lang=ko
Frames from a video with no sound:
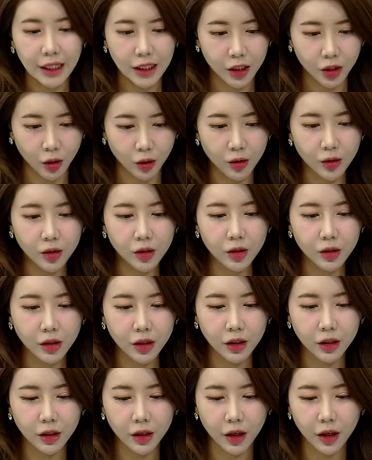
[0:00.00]

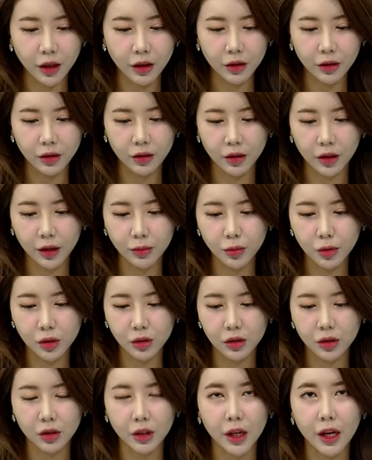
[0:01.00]
전선인데요. 앞서
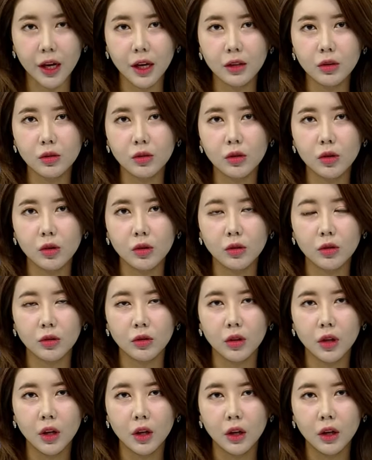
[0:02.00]
이제 대한조선